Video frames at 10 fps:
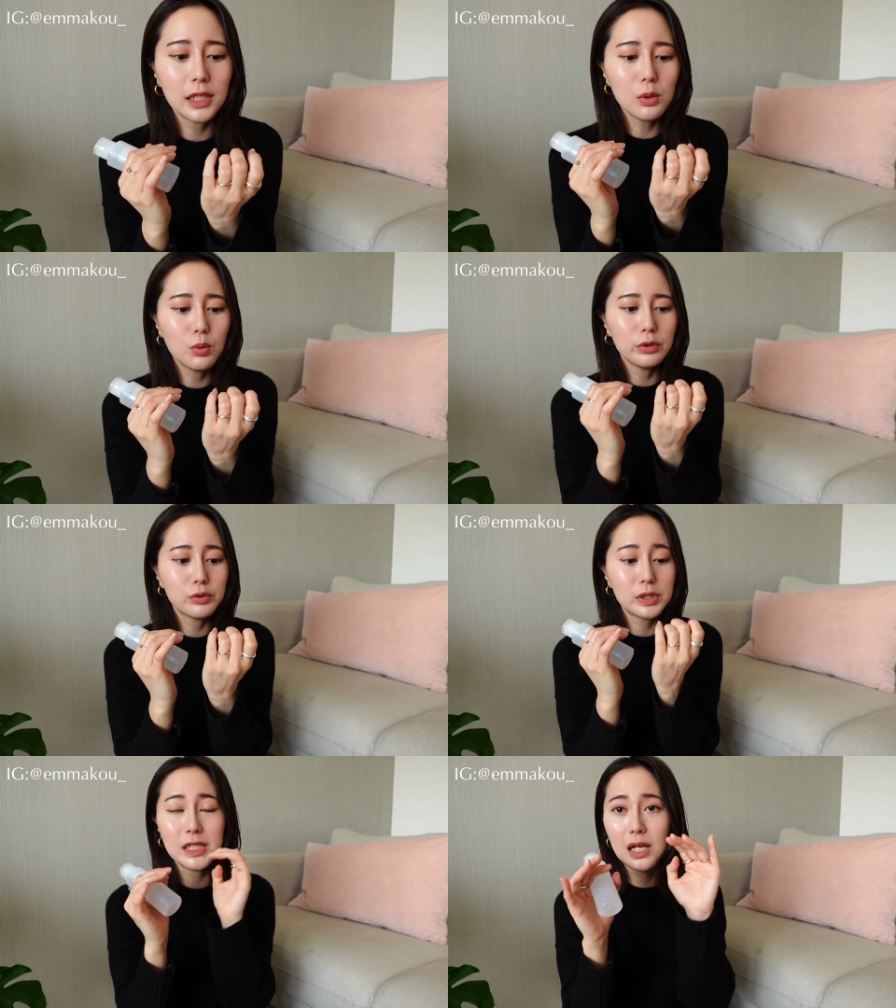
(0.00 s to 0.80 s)
那我
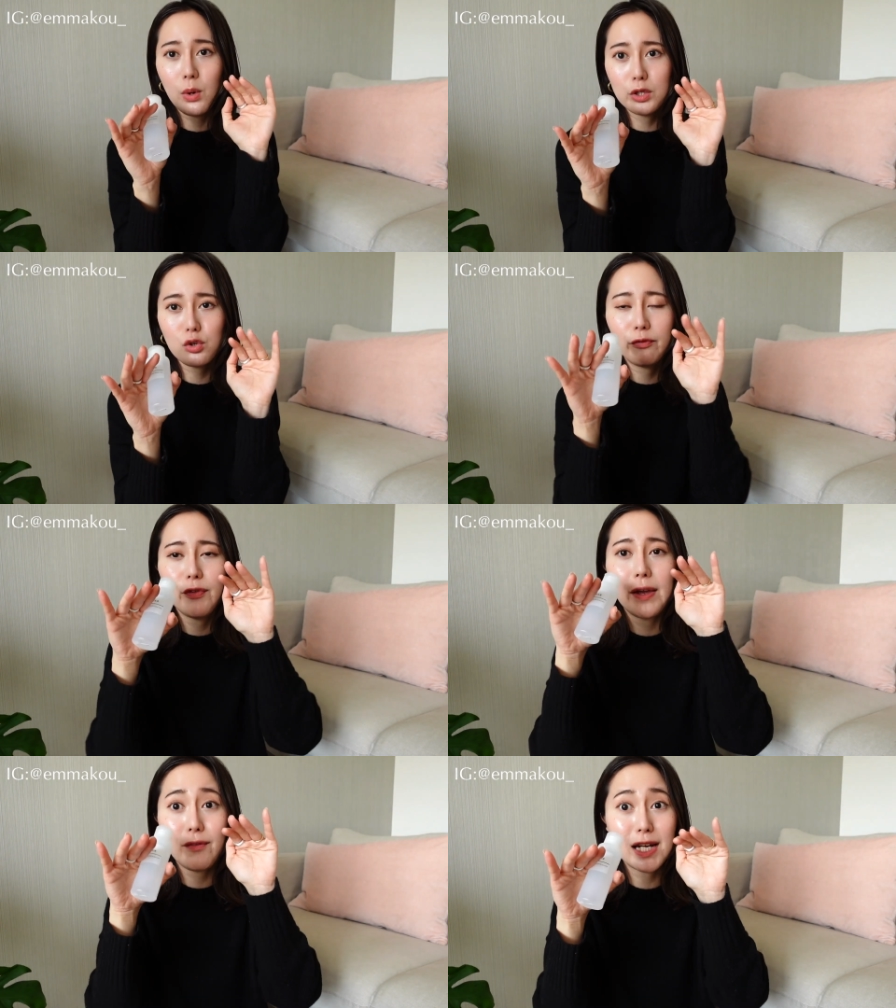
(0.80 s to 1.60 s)
卸完之后
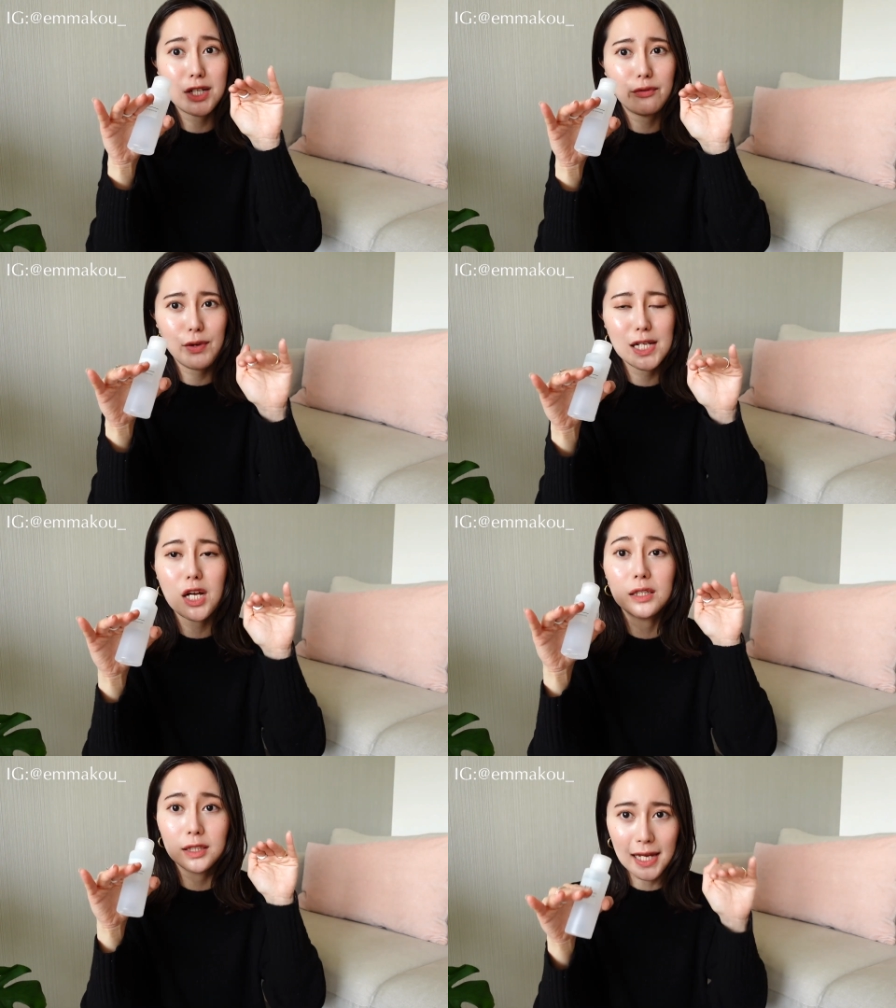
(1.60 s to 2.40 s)
非发现非
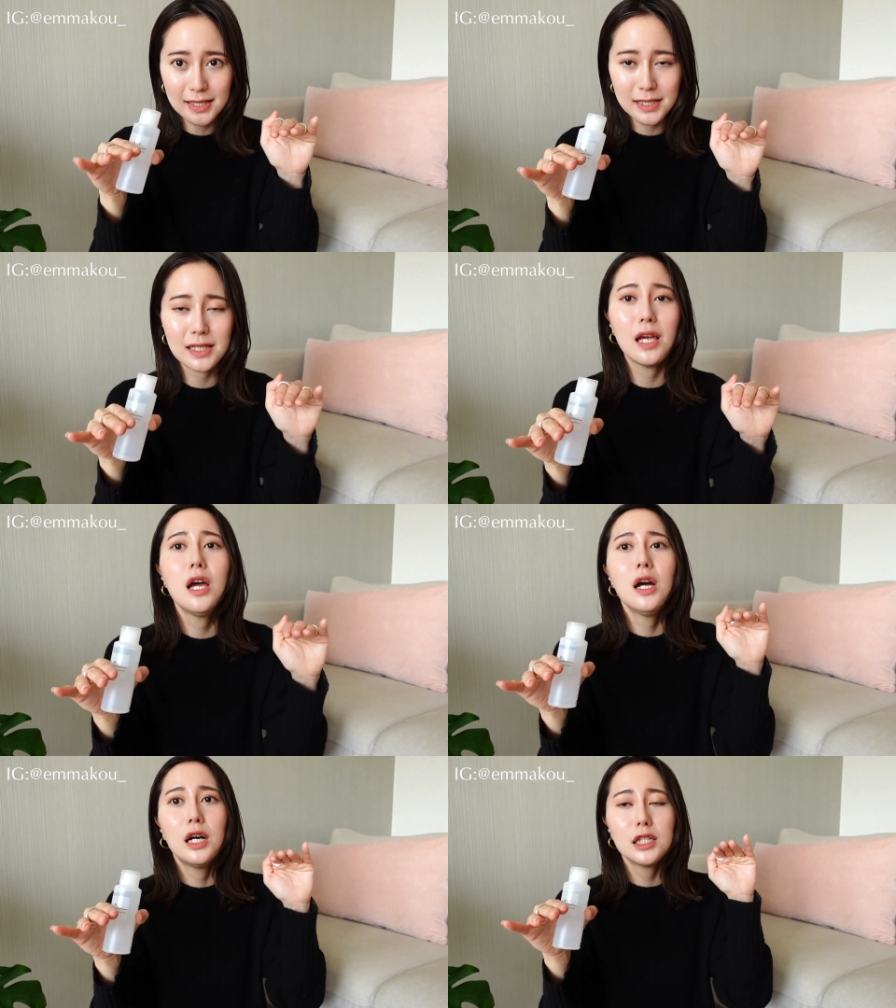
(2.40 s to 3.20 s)
常的干净，
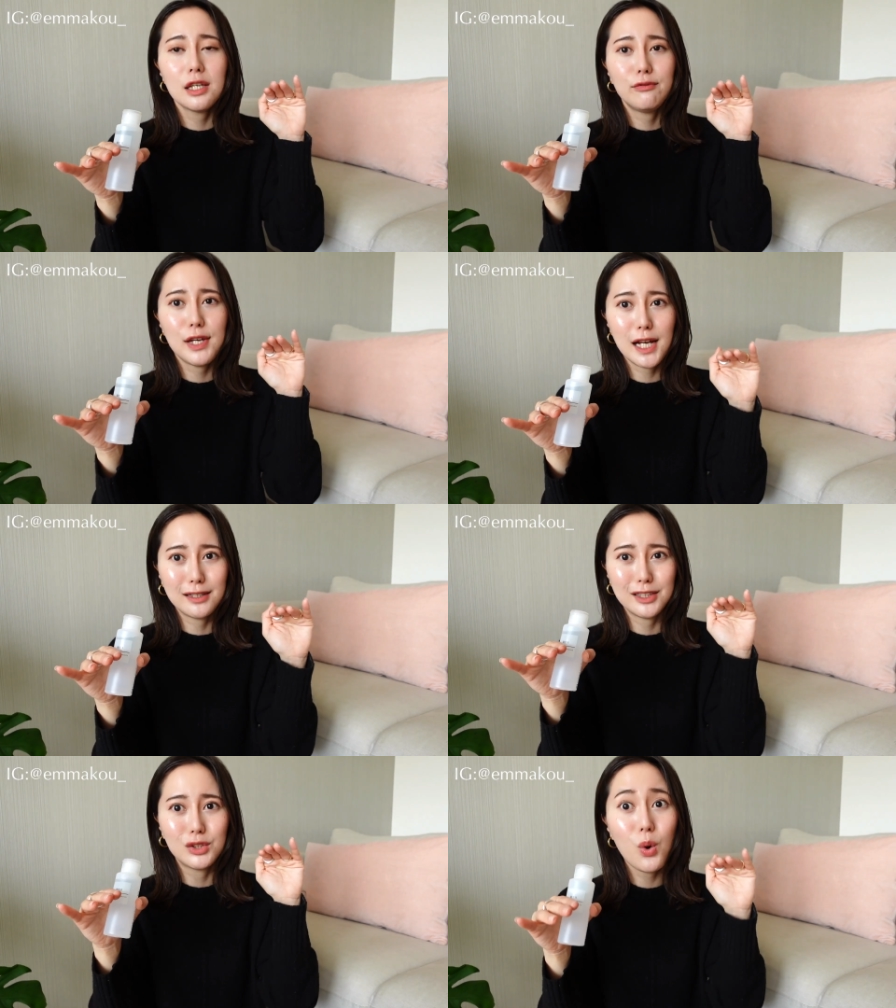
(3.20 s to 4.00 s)
而且非常
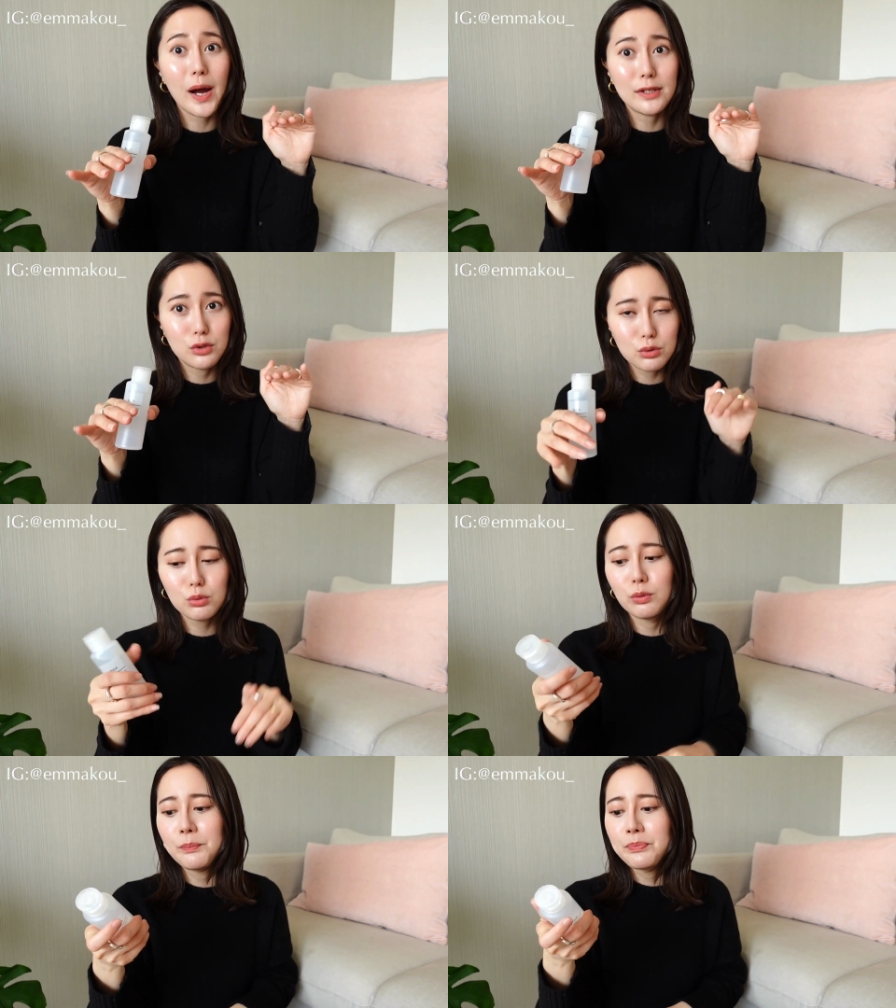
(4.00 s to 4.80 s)
的快
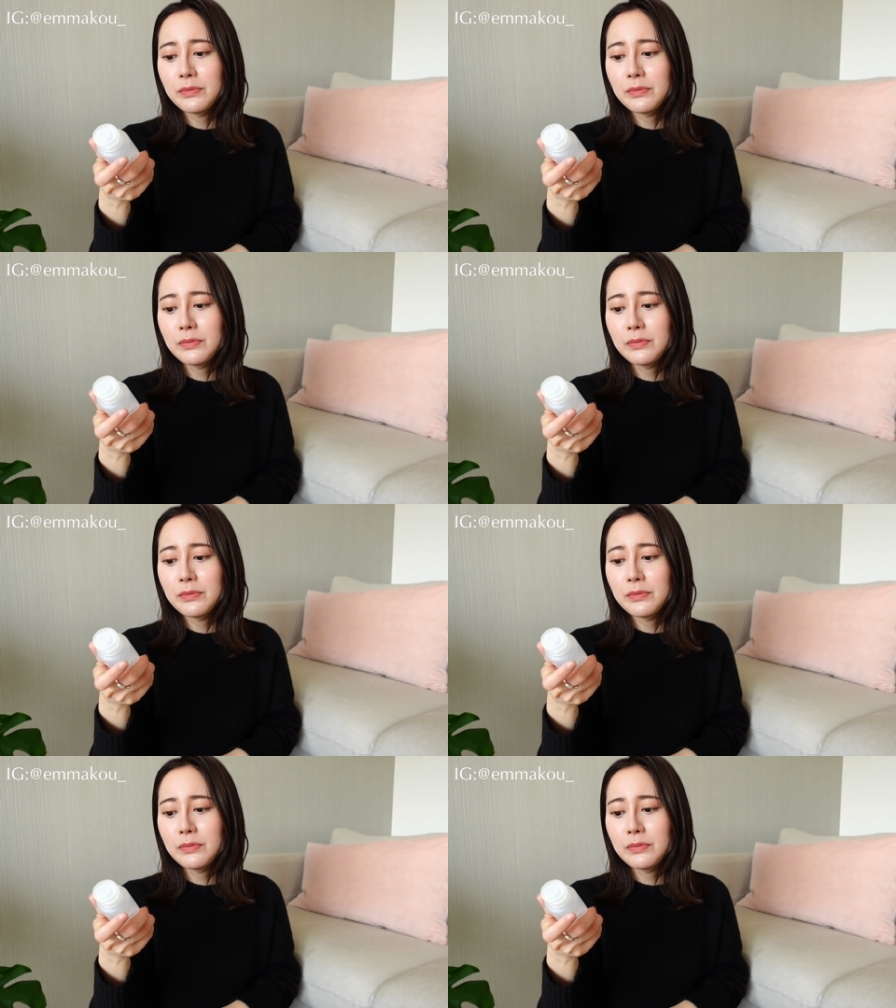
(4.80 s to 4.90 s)
速，